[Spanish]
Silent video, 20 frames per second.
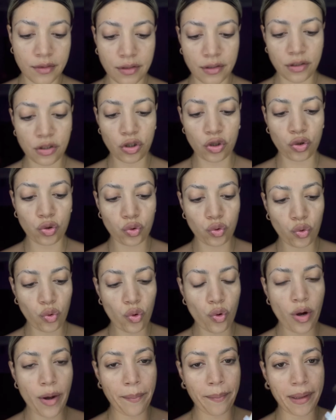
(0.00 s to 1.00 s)

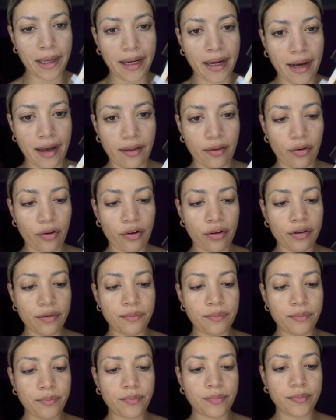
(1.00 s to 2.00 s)
Su aplicador
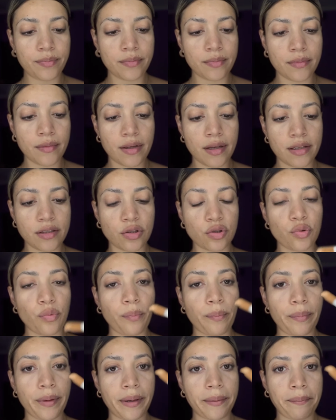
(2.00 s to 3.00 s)
es
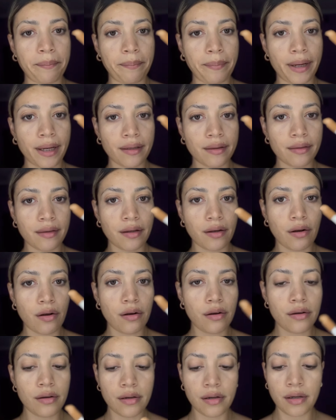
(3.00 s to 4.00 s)
súper
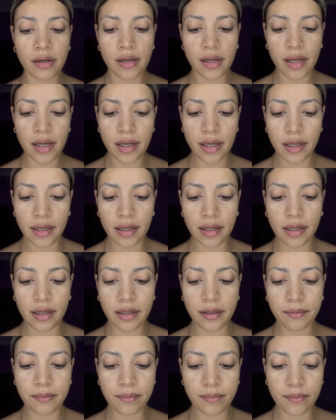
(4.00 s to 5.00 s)
práctico y